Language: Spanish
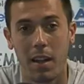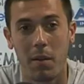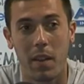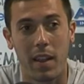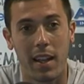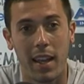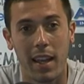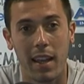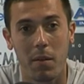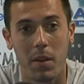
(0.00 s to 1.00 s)
La verdad es
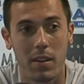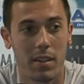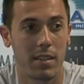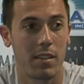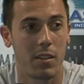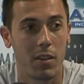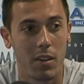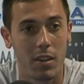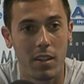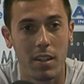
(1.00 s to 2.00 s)
que, bueno,
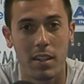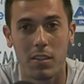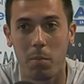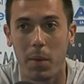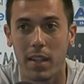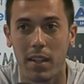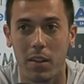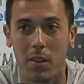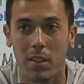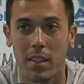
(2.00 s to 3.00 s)
estos, partidos,
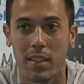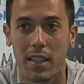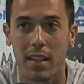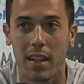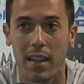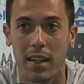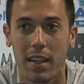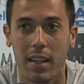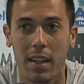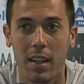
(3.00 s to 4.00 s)
¿no? Te sientes
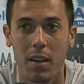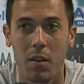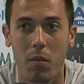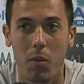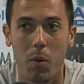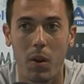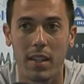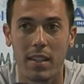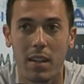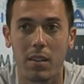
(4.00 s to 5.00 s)

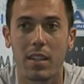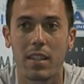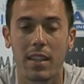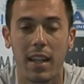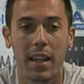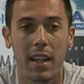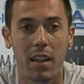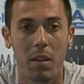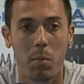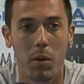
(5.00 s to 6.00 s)
futbolista, ¿no? Te sientes
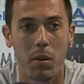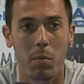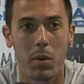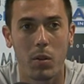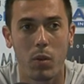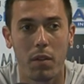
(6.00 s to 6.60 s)
querido por, por tu